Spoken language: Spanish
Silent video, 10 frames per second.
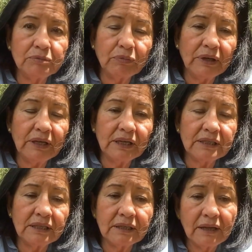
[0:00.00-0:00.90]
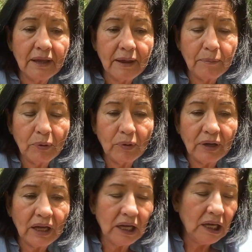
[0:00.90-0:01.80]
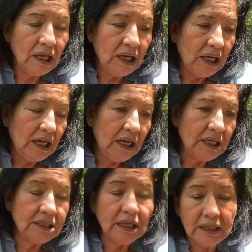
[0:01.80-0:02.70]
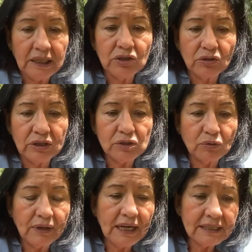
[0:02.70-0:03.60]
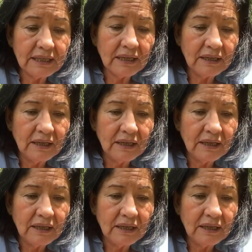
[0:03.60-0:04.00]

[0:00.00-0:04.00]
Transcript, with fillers: pueden hacer nada porque están dentro de su casa.